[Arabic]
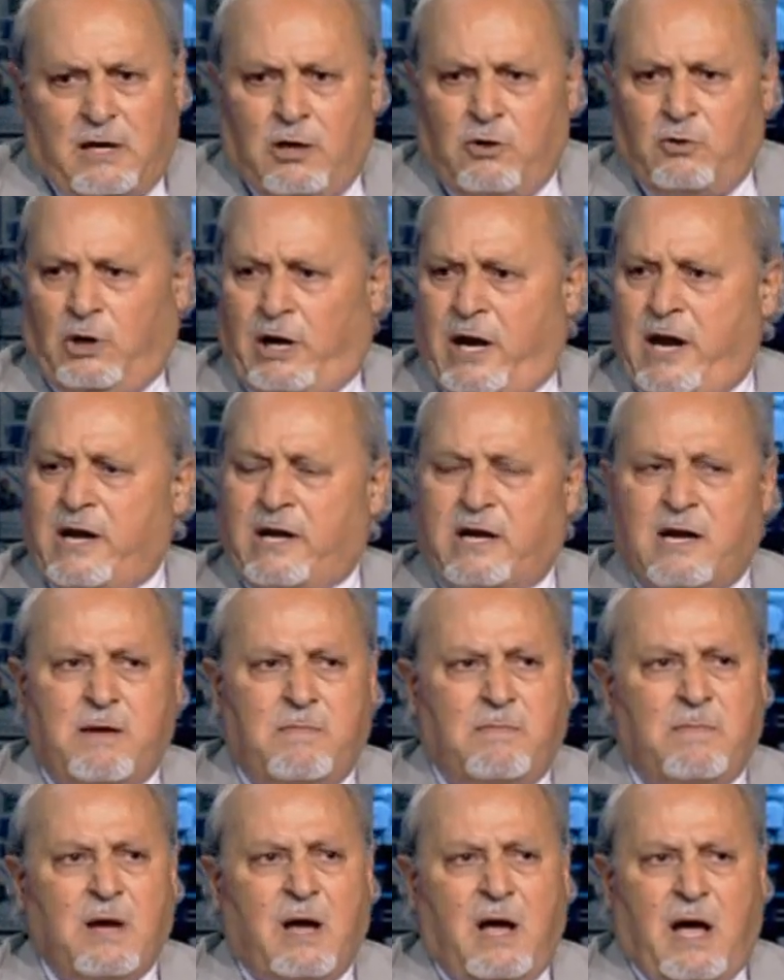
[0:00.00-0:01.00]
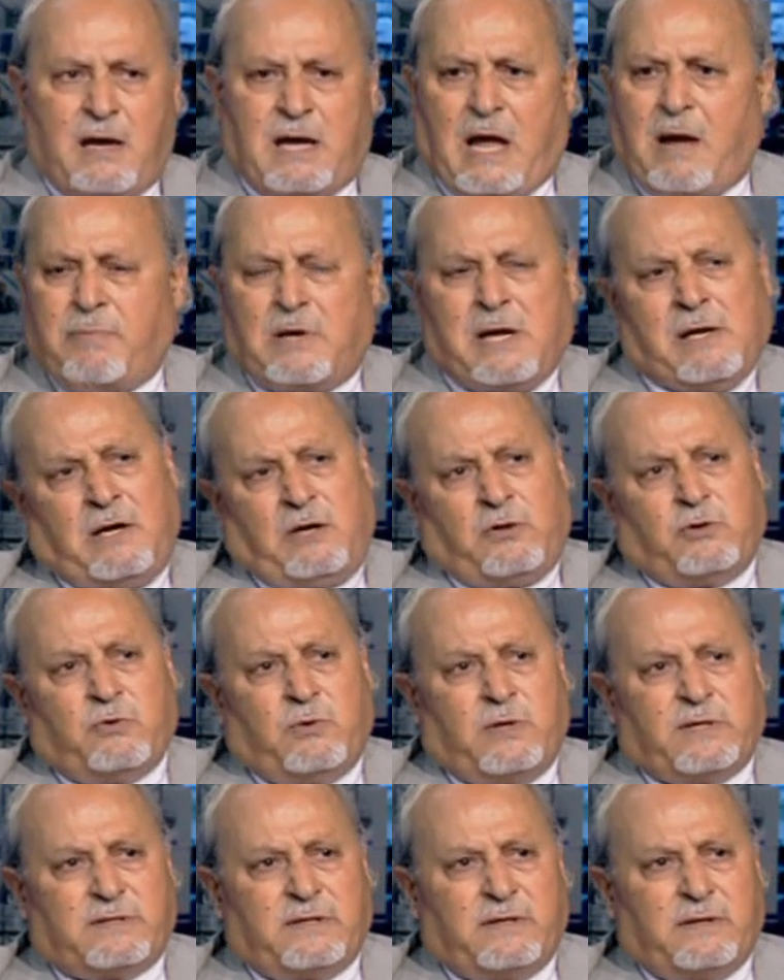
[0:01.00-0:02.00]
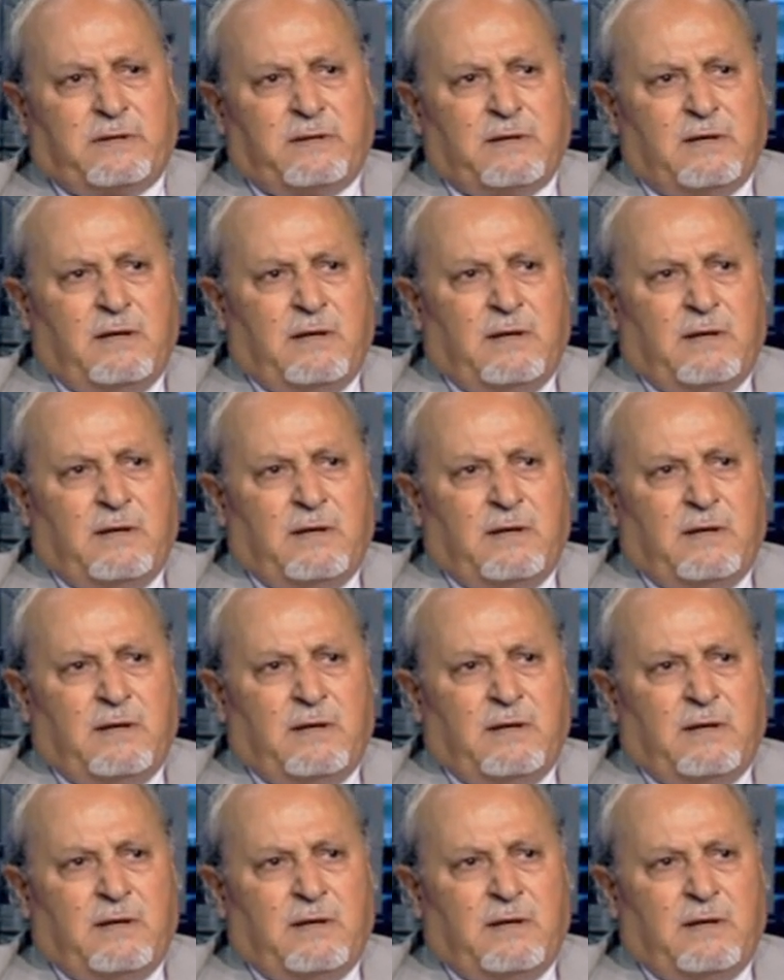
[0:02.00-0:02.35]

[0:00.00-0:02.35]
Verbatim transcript: له حاكم كم كان عنده وزير